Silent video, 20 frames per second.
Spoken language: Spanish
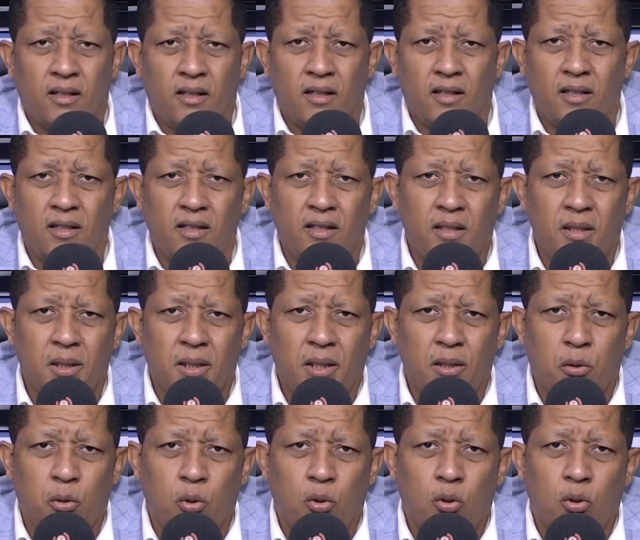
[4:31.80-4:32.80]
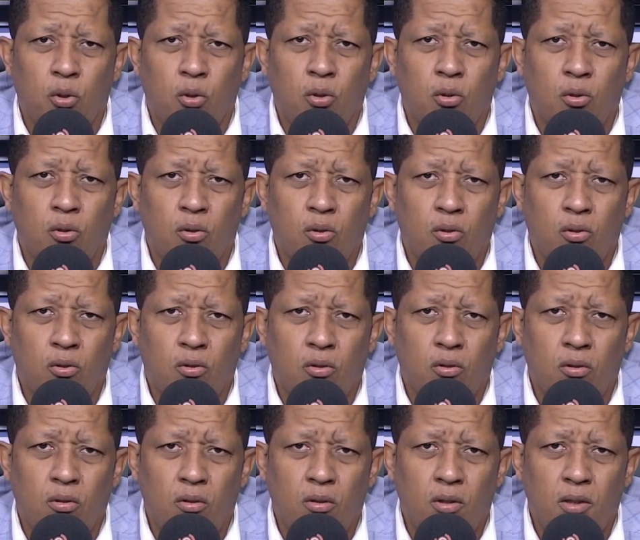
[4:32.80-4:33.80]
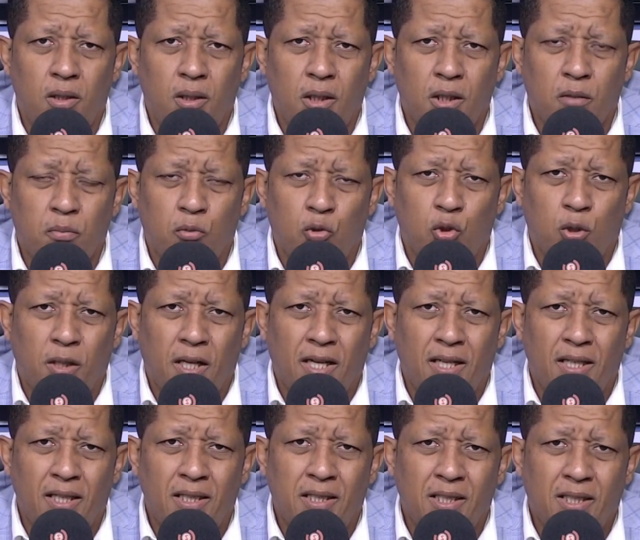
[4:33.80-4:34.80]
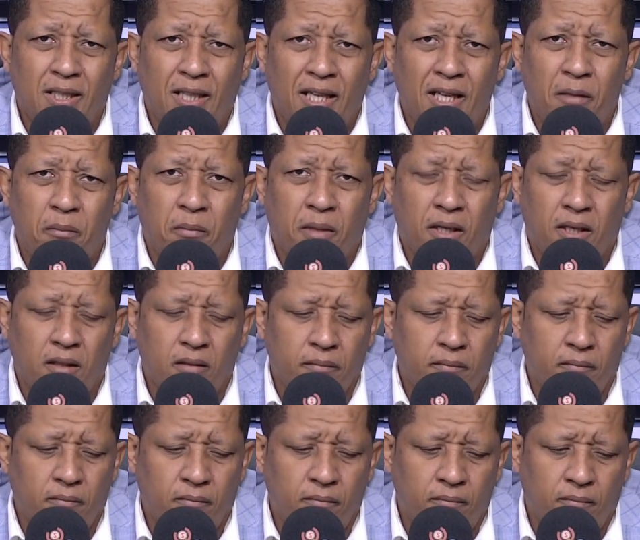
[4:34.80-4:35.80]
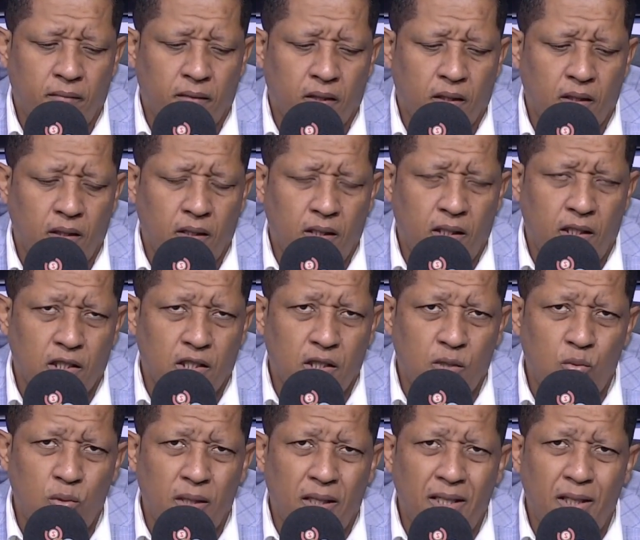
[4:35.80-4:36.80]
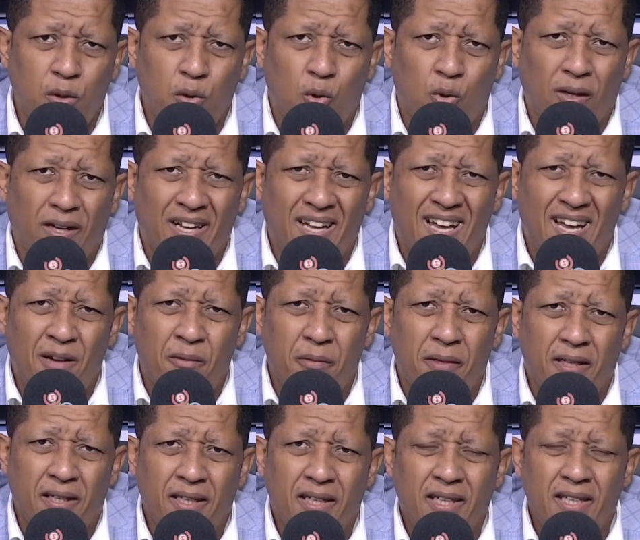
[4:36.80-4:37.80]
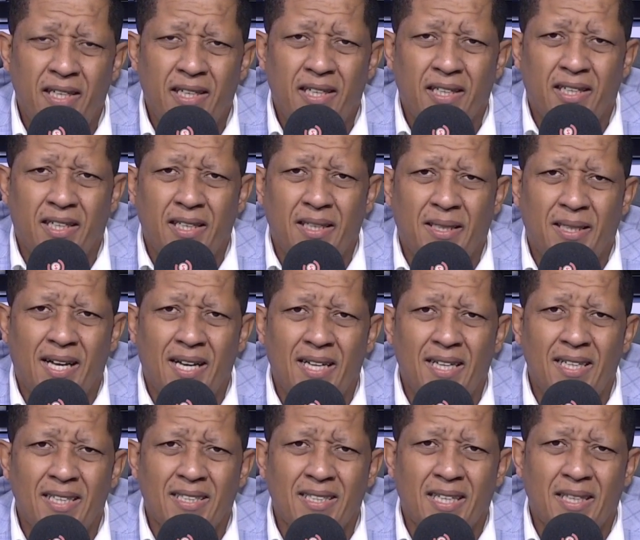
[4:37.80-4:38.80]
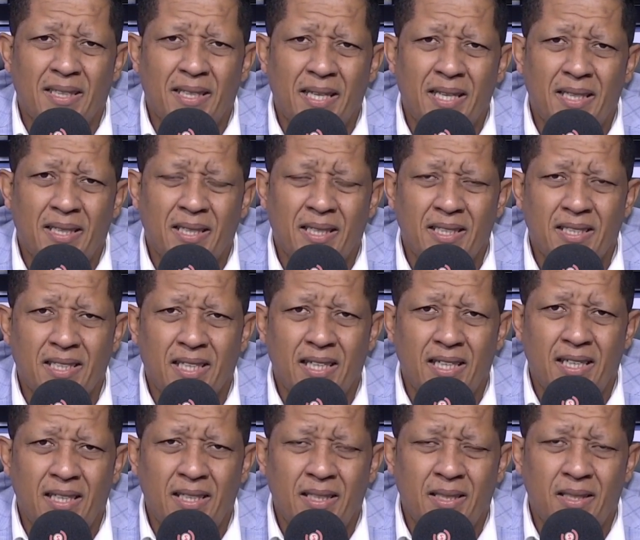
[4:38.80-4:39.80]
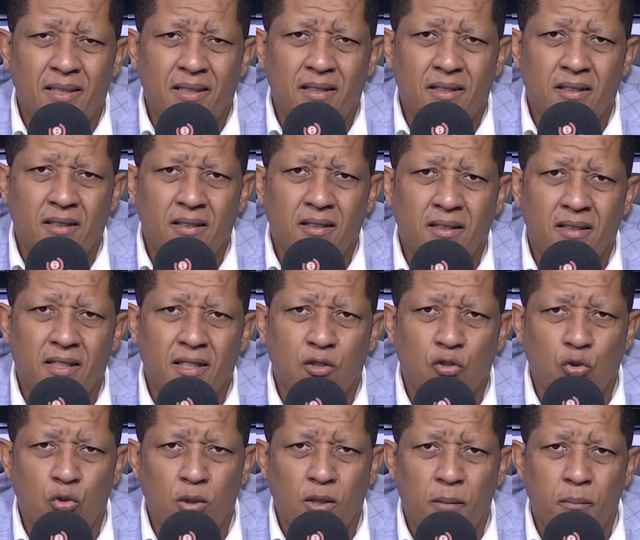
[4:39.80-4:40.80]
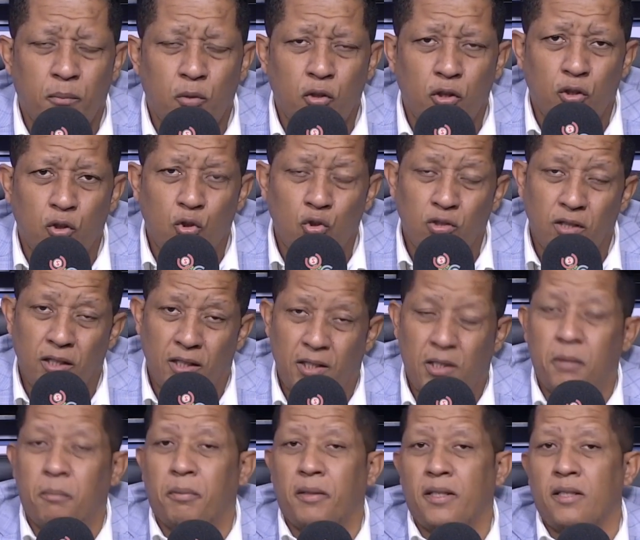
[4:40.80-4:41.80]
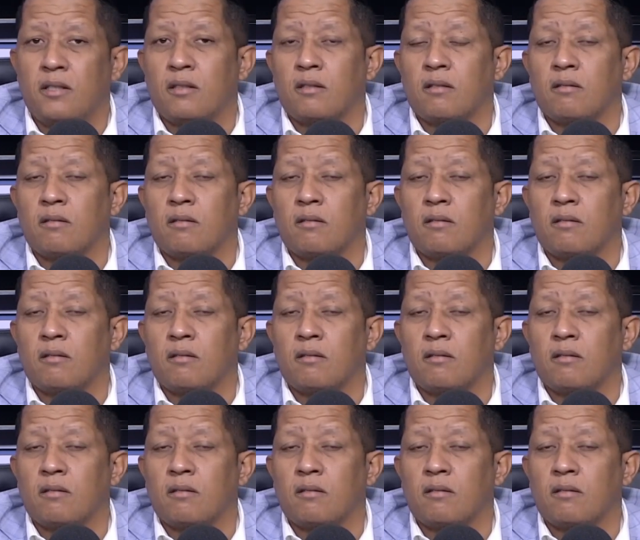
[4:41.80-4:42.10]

intentó desmontar del sistema. Ese es un delito grave, quitarle esa teta a esa gente que son tan poderosas en este país.